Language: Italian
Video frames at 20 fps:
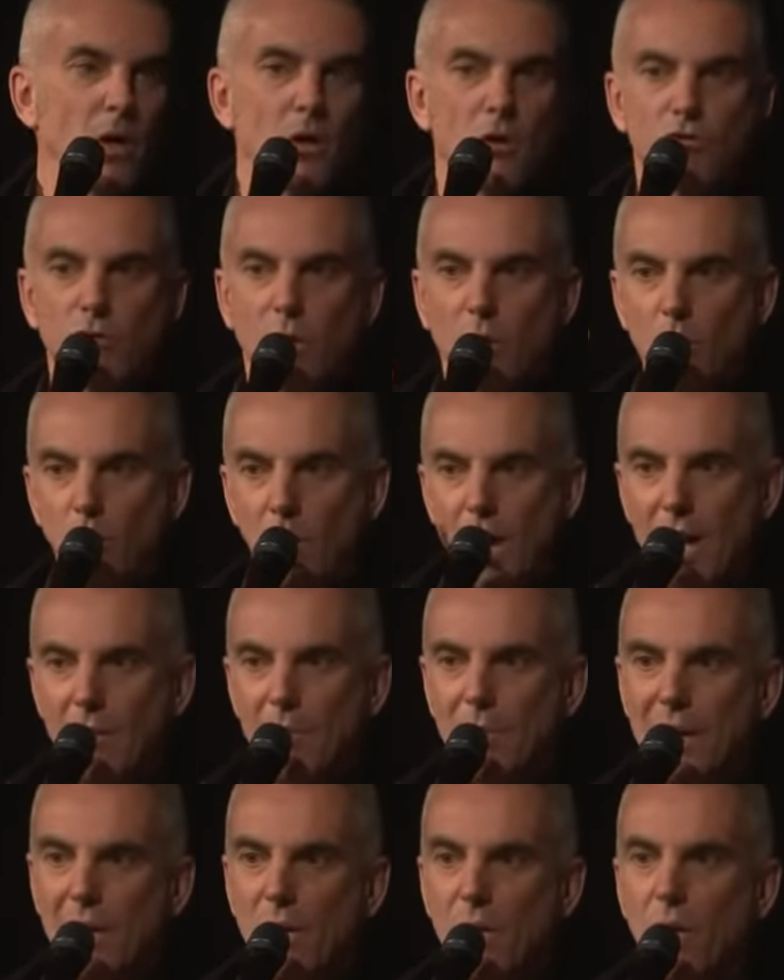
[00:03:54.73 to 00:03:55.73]
Cioè quella
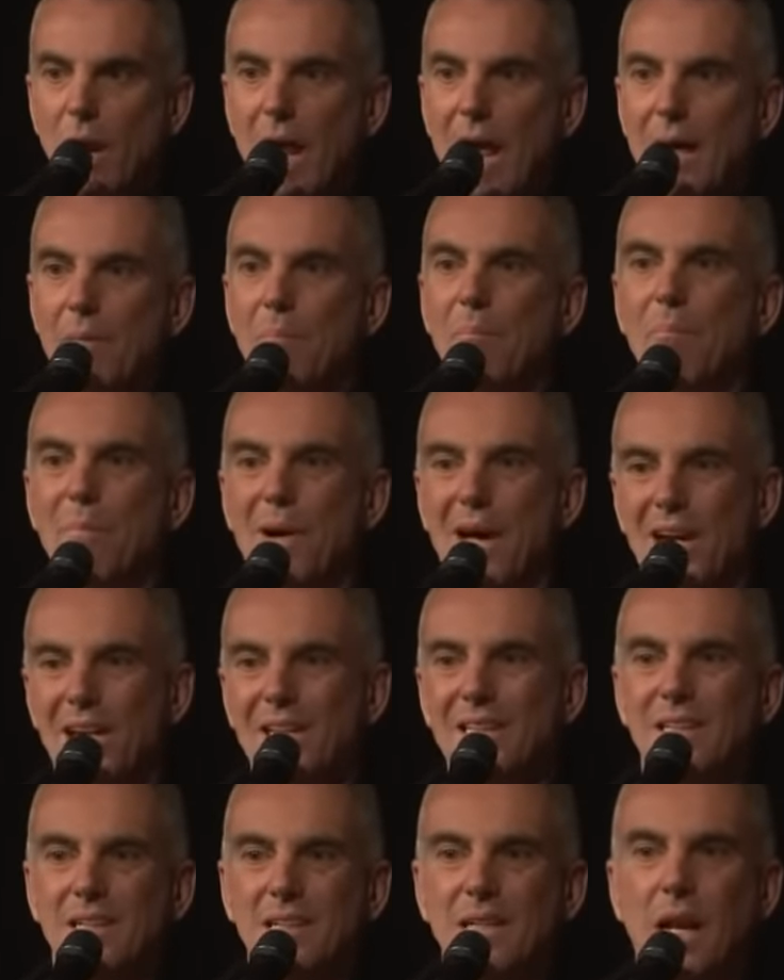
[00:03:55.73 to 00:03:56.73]
parola è
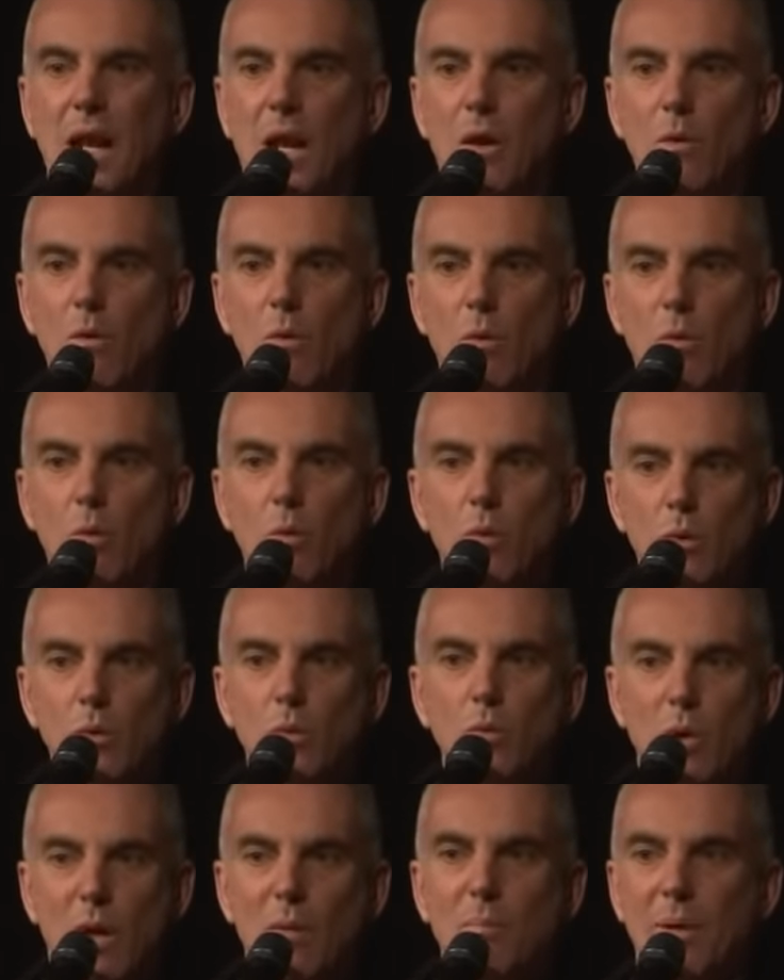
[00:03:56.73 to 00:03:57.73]
parte della loro
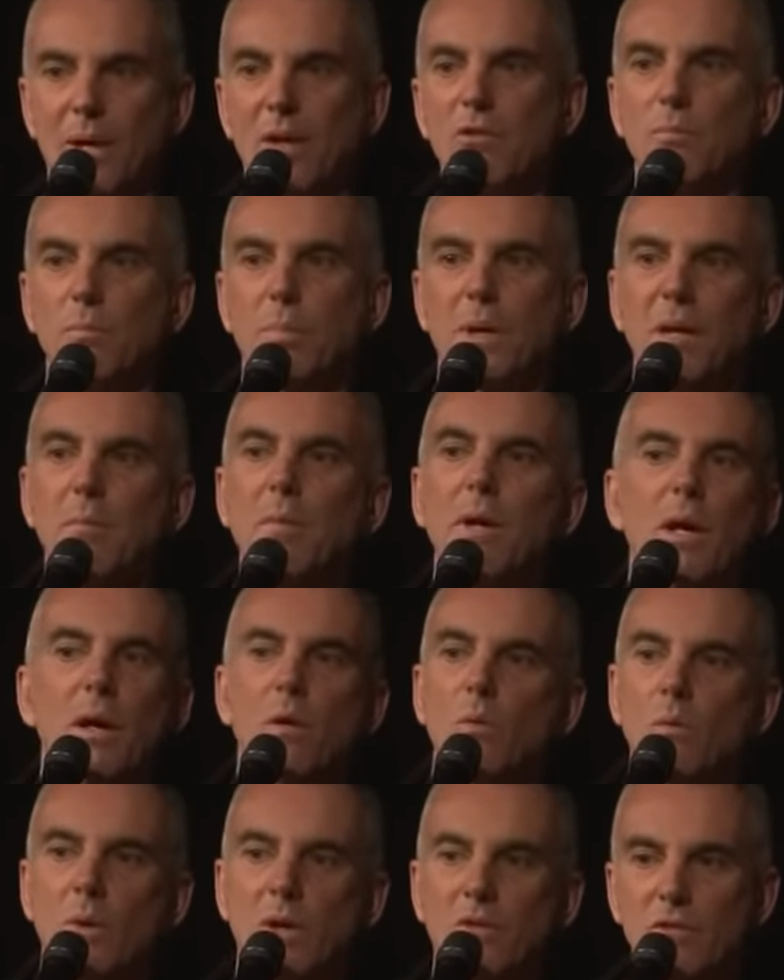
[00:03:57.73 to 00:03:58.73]
cultura per esprimere
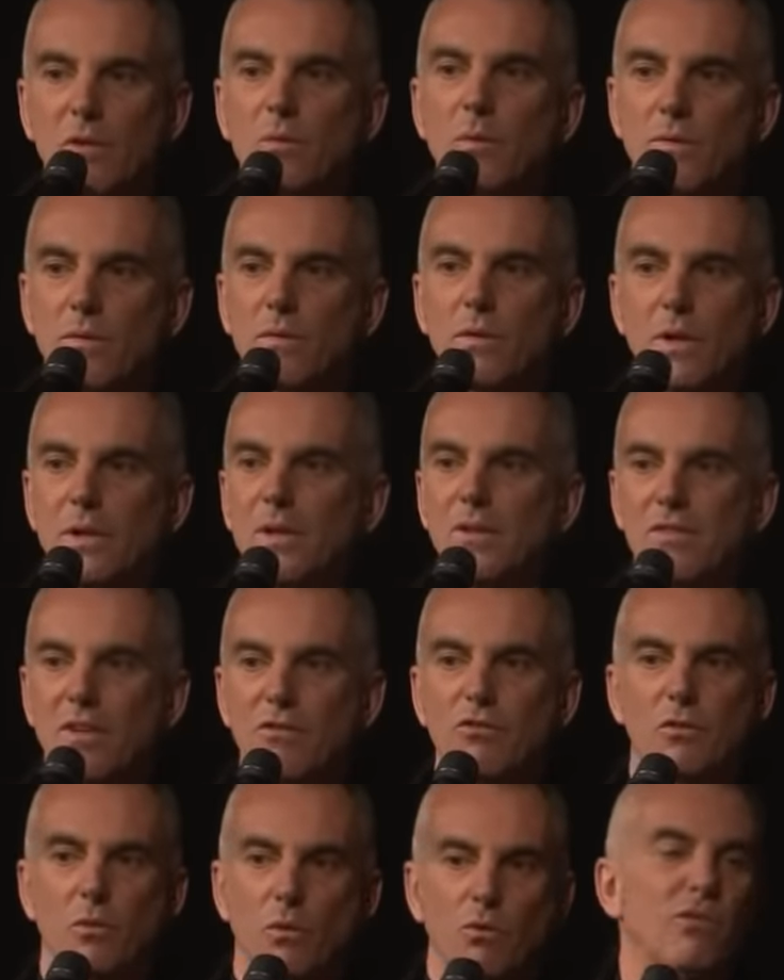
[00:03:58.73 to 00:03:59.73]
una situazione
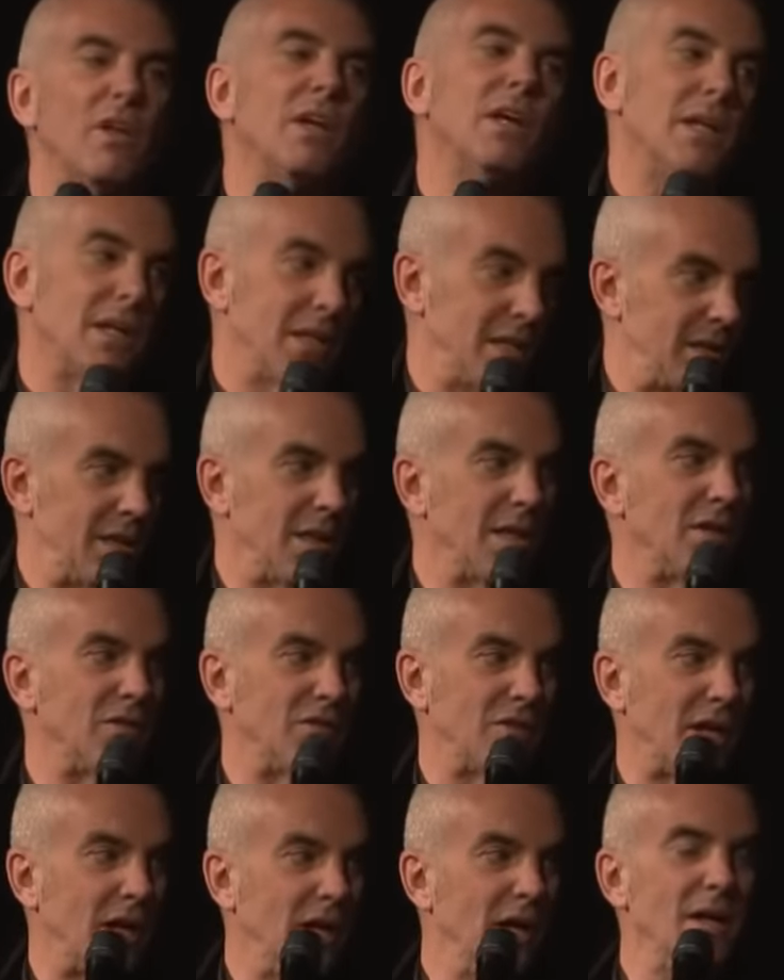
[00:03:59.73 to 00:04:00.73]
disastrosa e
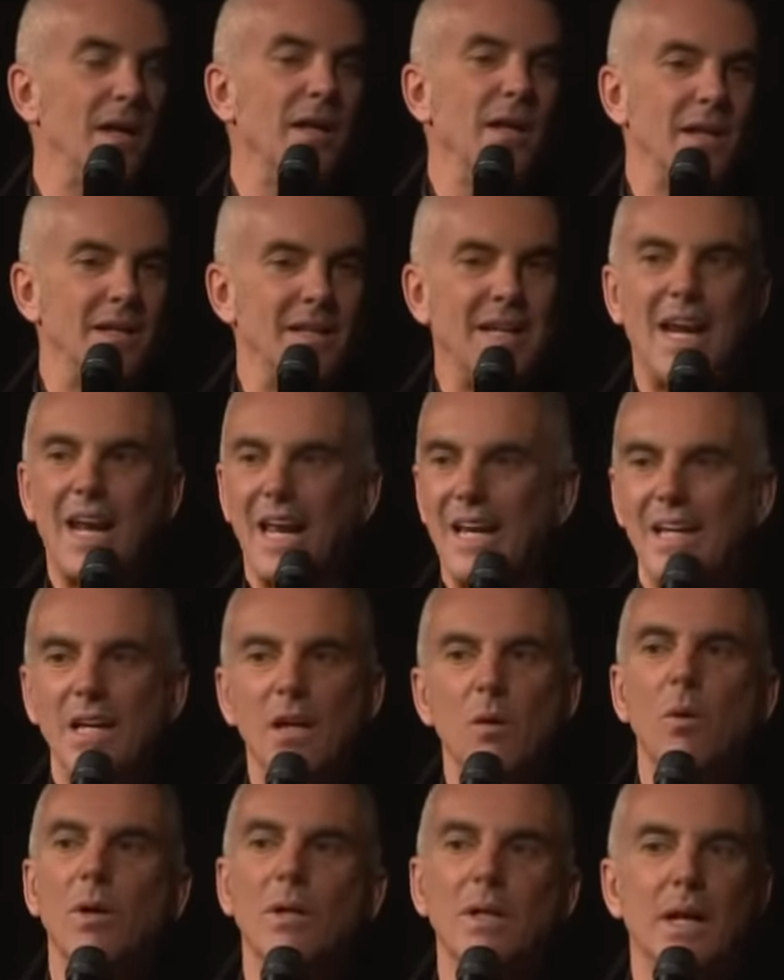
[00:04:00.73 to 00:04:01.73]
inattesa, nella
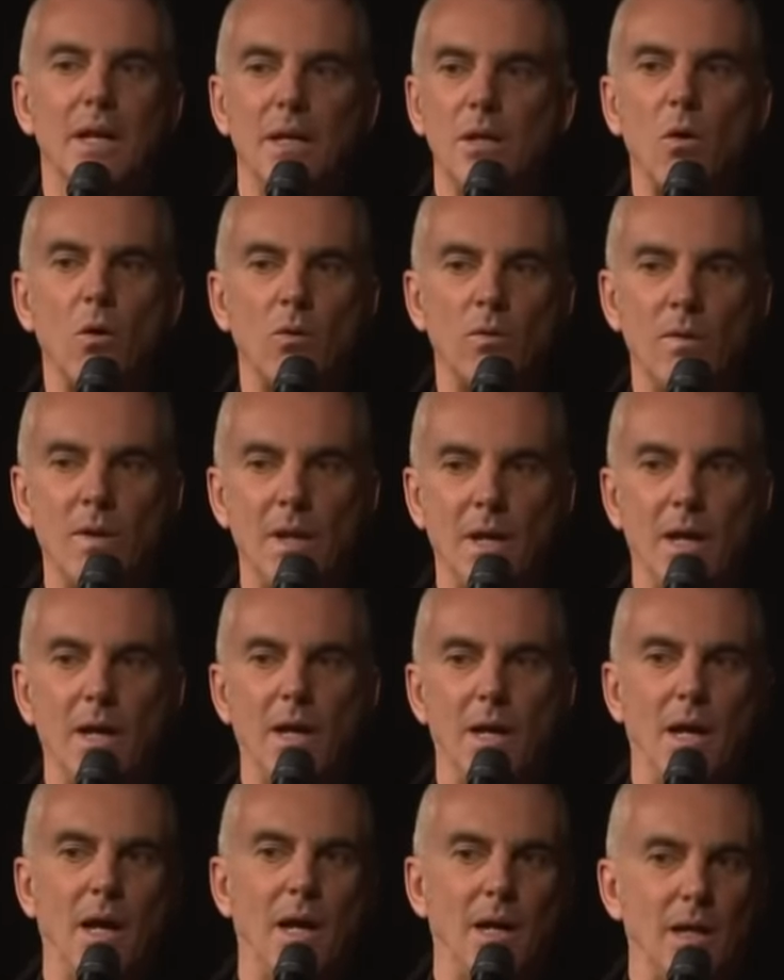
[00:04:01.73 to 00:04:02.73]
lingua delle nonne
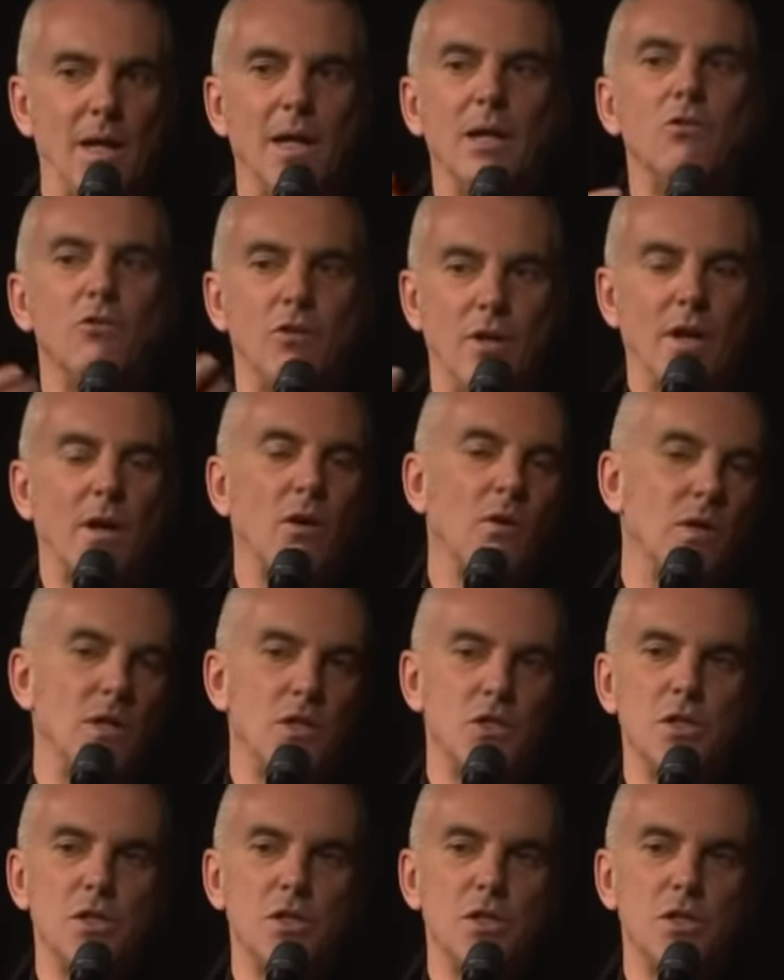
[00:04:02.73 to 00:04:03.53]
che c'erano nel